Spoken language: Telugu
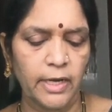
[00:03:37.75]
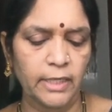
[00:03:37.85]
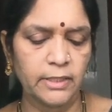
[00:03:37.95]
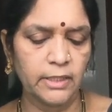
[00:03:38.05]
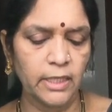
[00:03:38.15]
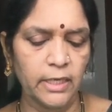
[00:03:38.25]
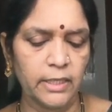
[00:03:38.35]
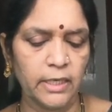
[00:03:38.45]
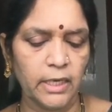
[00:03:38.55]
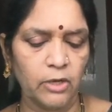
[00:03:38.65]
రాత్రి
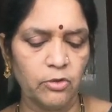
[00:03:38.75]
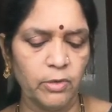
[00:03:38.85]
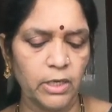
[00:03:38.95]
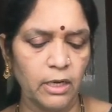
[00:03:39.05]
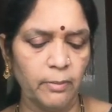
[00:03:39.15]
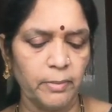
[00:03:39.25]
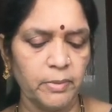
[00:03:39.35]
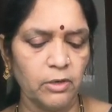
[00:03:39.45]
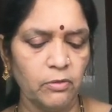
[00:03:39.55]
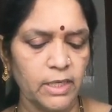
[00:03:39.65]
దానికి నాలుగు మూలలా
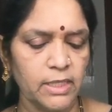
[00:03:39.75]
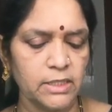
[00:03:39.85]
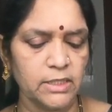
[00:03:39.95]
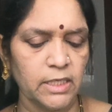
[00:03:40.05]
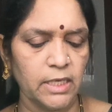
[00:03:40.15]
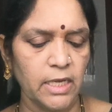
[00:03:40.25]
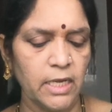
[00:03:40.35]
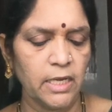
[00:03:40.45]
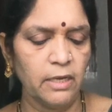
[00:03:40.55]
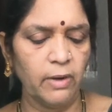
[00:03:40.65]
ప్రమిదలు వెలిగించి
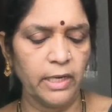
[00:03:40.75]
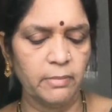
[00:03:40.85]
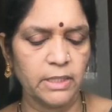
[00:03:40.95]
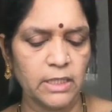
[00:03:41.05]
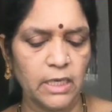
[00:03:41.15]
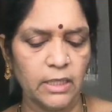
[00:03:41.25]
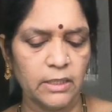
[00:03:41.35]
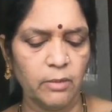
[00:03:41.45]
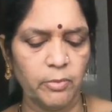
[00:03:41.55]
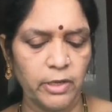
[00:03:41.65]
వాటి మధ్యన
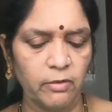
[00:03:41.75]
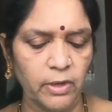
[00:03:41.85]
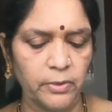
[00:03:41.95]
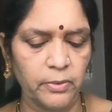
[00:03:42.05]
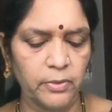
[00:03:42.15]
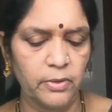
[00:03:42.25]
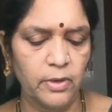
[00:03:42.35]
నిద్రపోయేవారు